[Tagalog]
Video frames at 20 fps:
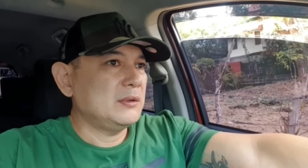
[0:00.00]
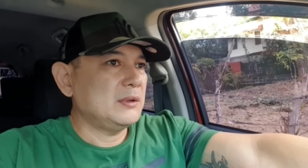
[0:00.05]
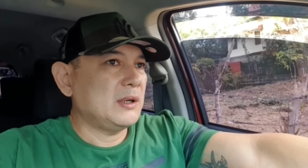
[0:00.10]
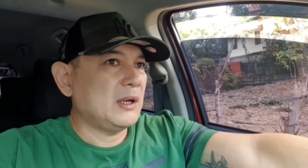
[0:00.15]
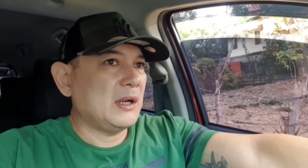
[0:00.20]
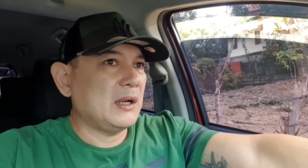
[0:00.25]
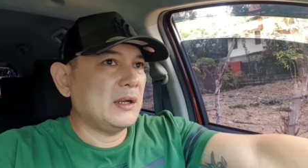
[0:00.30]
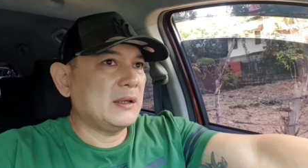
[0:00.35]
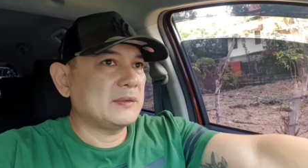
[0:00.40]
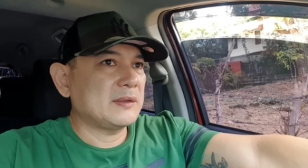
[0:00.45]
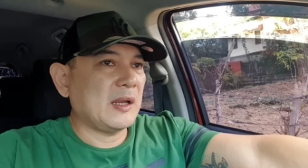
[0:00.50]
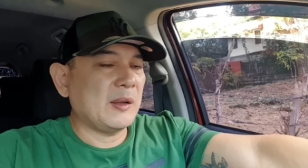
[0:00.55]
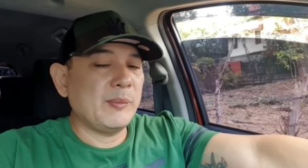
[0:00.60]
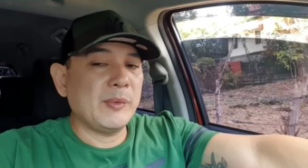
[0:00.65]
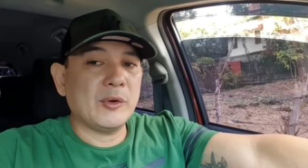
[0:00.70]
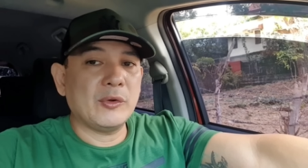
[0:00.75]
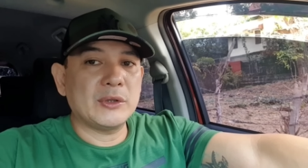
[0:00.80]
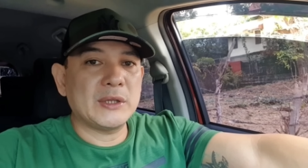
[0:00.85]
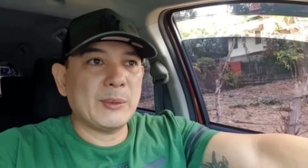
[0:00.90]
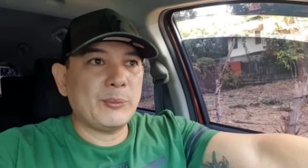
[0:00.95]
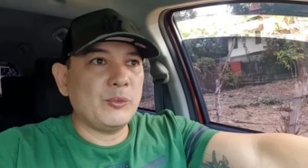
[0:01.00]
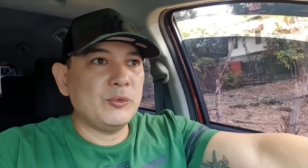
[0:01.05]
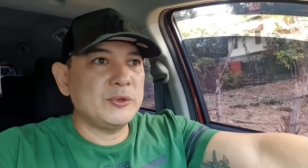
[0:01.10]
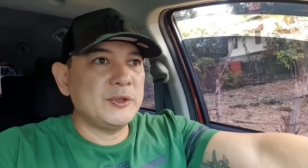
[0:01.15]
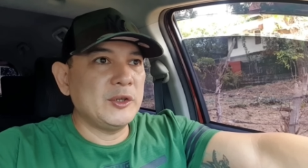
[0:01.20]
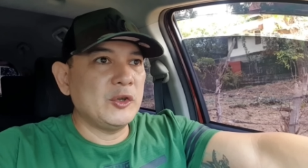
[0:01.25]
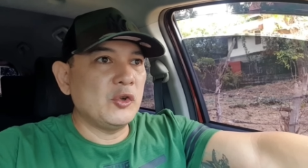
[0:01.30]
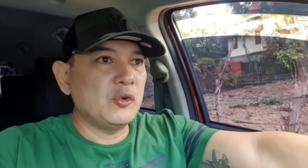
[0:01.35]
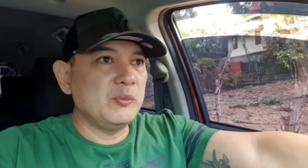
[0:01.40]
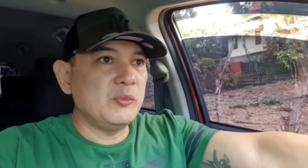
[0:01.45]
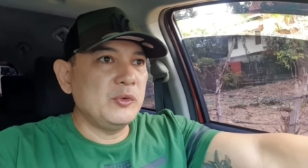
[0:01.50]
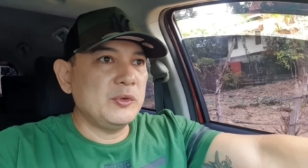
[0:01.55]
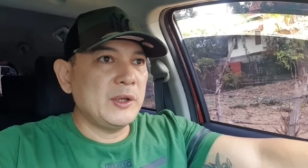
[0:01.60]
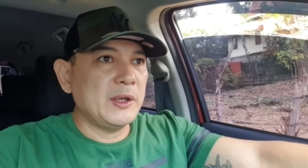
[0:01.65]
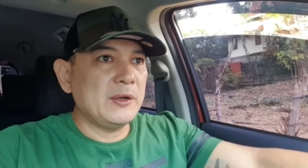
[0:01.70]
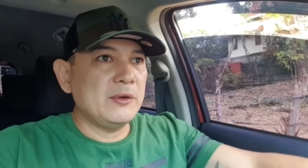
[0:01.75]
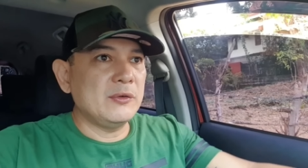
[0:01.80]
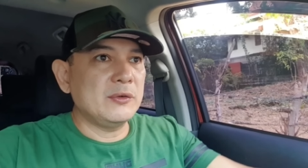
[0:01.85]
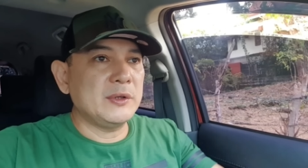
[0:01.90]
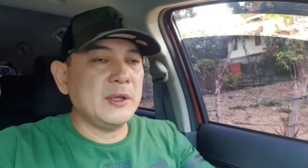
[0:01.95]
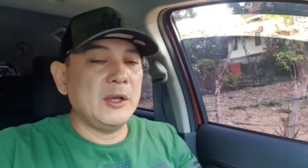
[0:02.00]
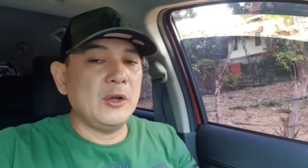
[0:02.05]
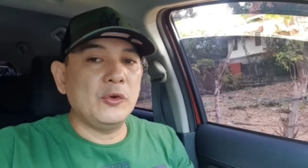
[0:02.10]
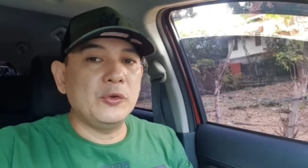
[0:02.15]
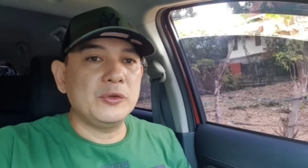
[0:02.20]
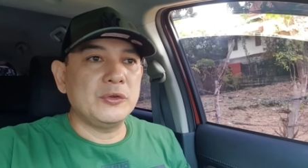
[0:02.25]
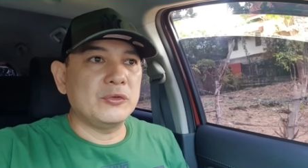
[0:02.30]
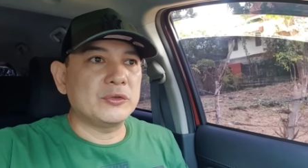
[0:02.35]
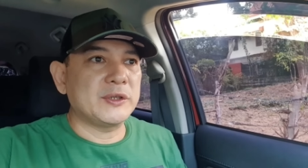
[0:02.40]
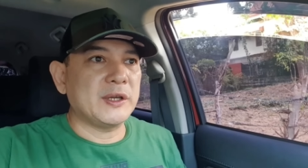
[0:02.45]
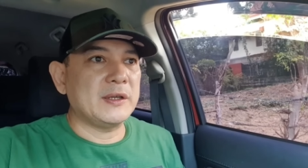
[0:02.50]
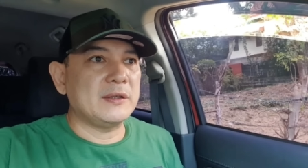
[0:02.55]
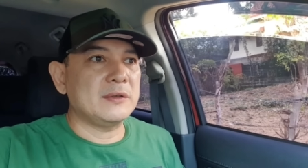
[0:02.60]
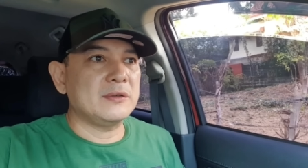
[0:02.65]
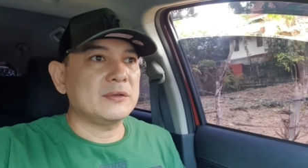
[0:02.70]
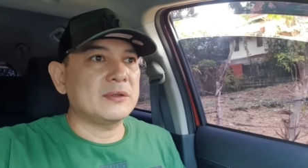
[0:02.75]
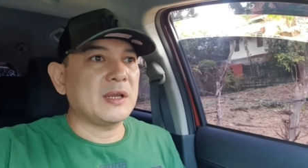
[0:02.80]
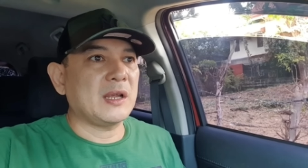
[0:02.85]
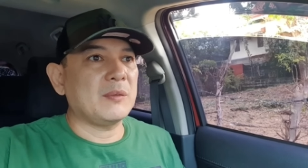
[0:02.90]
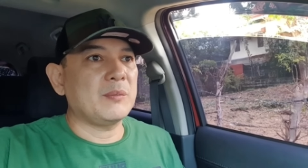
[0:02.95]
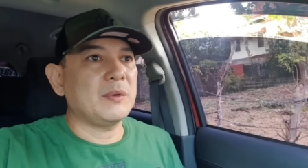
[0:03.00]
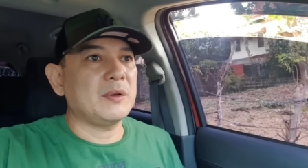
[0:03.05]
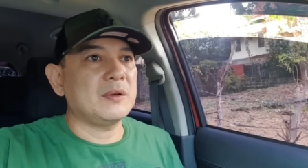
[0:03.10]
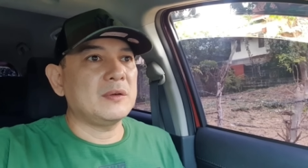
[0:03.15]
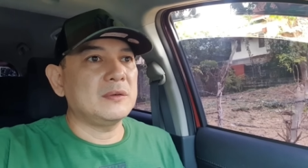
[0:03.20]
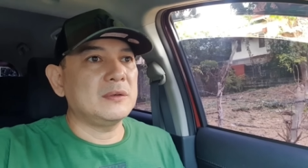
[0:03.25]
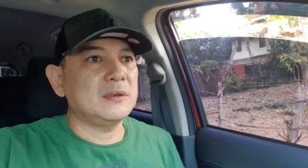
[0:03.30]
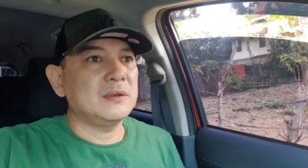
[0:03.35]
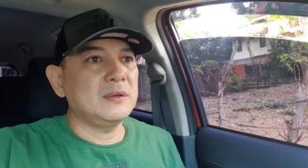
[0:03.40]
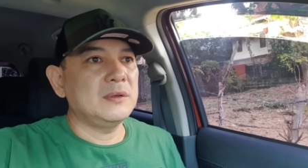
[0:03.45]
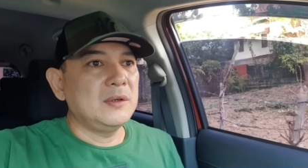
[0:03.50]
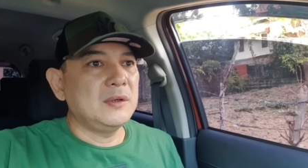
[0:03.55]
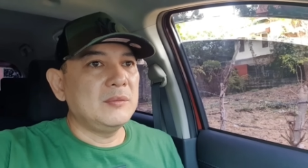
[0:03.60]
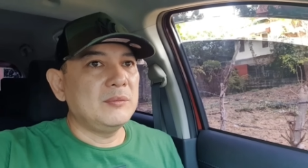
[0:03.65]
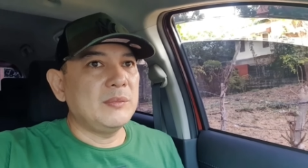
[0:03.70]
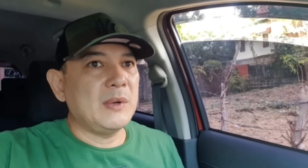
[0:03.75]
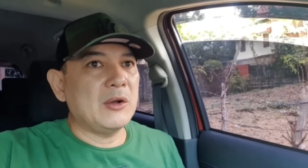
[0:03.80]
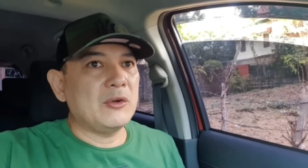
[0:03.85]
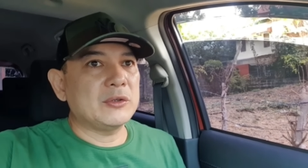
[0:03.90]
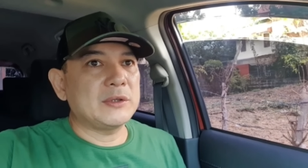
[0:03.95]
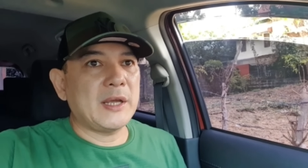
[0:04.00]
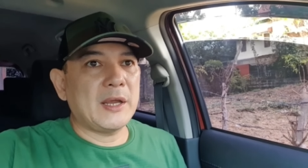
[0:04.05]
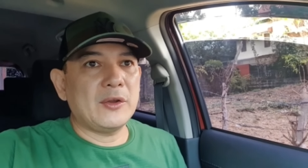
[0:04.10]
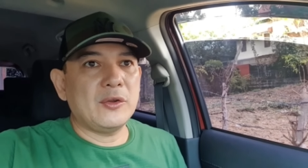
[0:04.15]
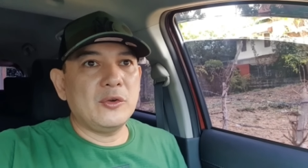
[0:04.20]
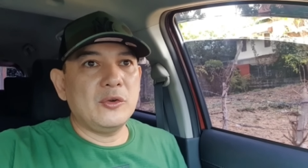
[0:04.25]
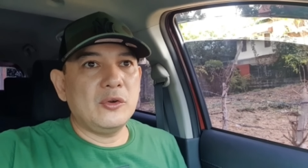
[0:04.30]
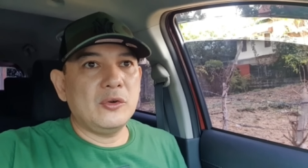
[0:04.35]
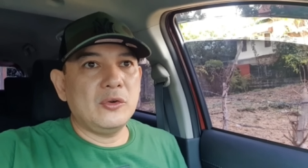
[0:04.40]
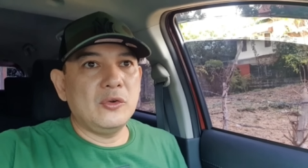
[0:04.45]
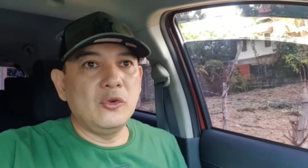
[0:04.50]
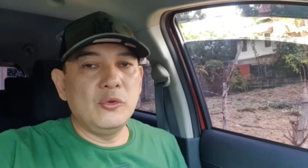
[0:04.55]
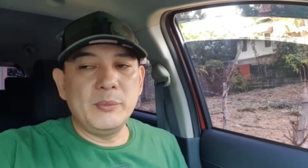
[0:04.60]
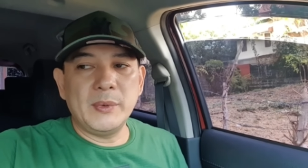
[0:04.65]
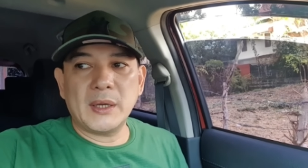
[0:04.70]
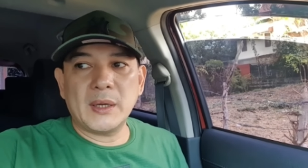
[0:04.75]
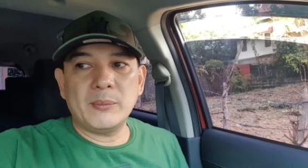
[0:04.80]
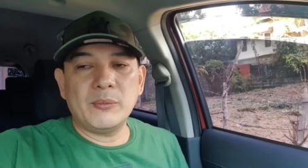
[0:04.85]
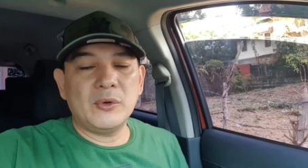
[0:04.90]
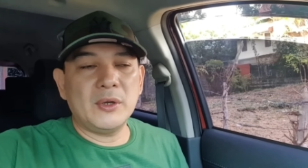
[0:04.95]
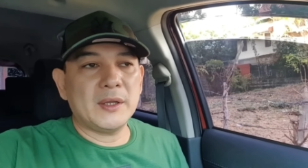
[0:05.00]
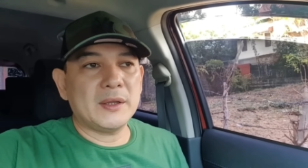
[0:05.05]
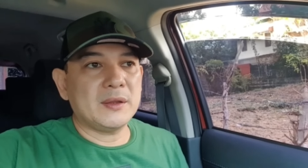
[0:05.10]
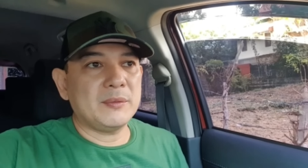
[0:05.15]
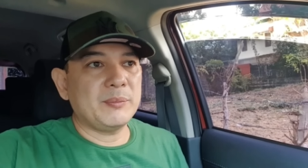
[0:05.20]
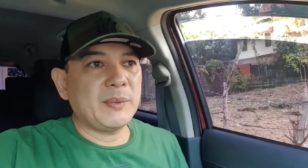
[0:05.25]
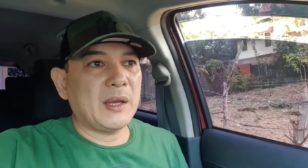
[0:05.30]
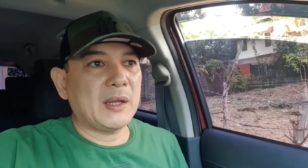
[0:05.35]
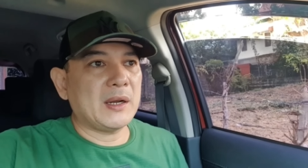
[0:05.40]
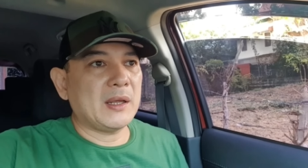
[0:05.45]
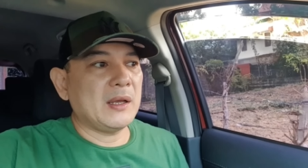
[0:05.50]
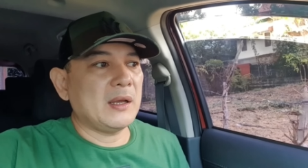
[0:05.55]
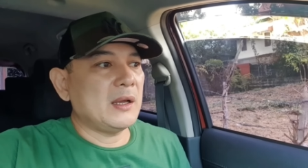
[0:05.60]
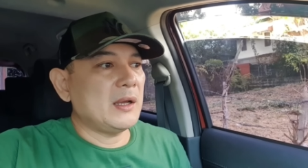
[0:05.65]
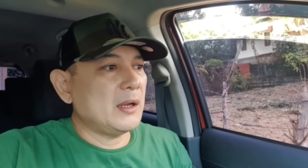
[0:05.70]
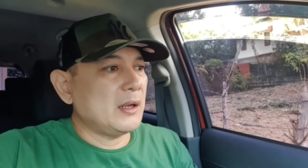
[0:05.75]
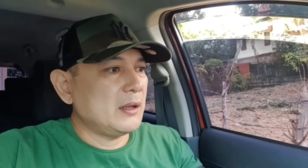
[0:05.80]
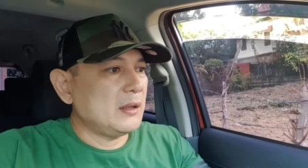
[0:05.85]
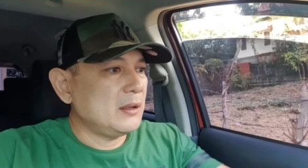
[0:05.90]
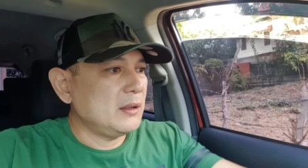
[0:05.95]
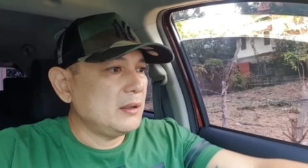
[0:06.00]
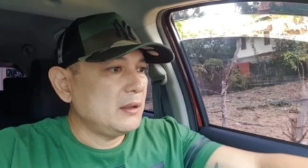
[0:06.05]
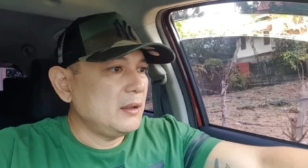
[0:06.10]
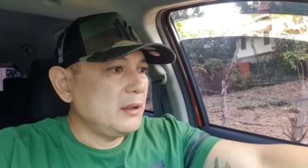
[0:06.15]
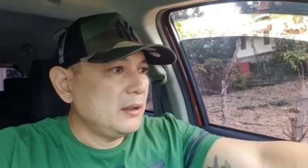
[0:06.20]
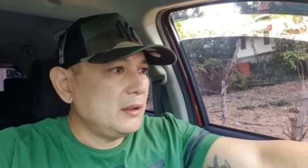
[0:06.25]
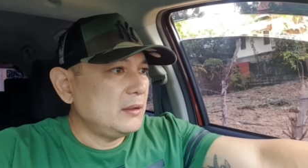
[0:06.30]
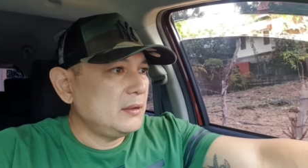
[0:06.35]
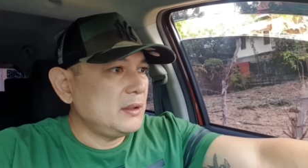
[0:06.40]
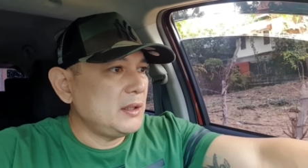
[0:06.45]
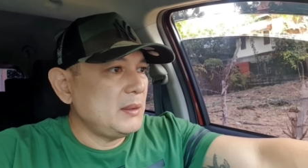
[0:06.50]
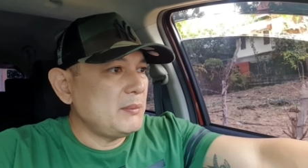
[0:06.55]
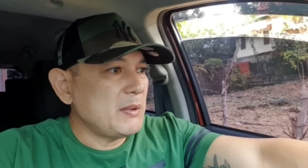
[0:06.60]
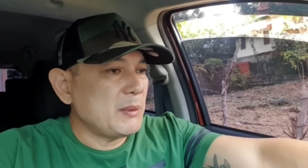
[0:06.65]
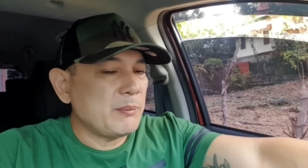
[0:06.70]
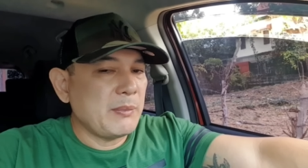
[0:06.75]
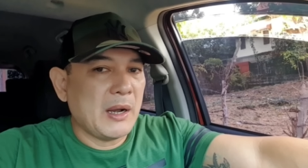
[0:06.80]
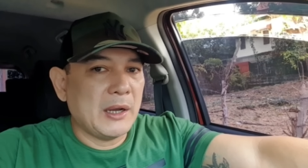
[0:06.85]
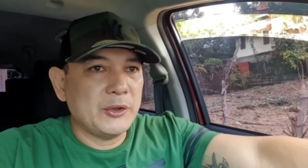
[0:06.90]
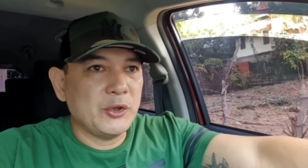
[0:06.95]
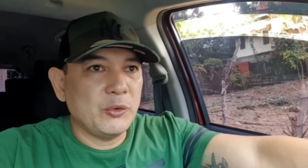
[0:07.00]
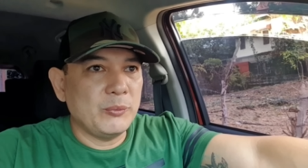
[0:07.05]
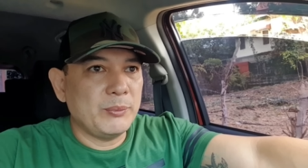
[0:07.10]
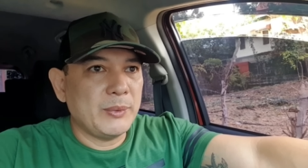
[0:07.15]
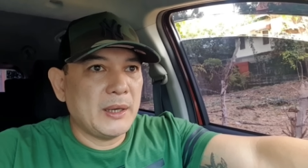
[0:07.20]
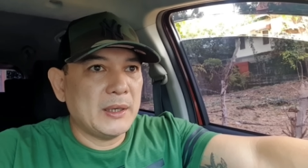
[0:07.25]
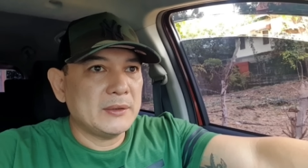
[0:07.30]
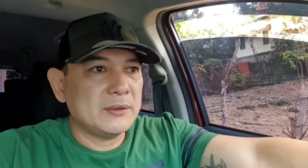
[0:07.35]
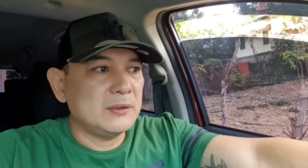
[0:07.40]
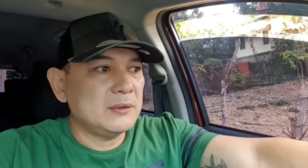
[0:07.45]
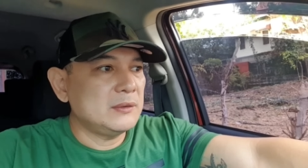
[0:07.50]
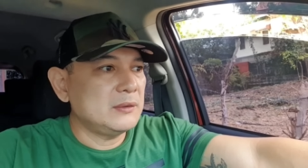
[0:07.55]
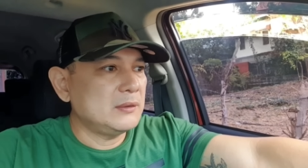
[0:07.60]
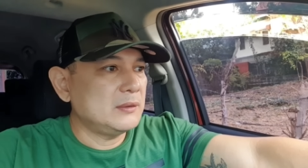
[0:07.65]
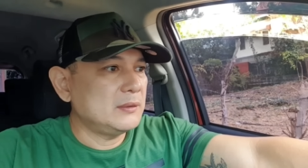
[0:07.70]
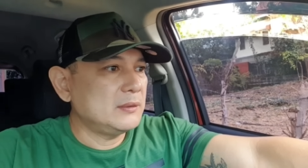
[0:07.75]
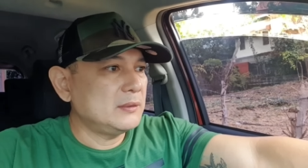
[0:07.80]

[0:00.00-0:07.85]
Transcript: Uh, sabi ko tapusin ko muna yung niloan ko sa inyo, sabi ko. Bago tayo humiram ulit para hindi magpatong-patong.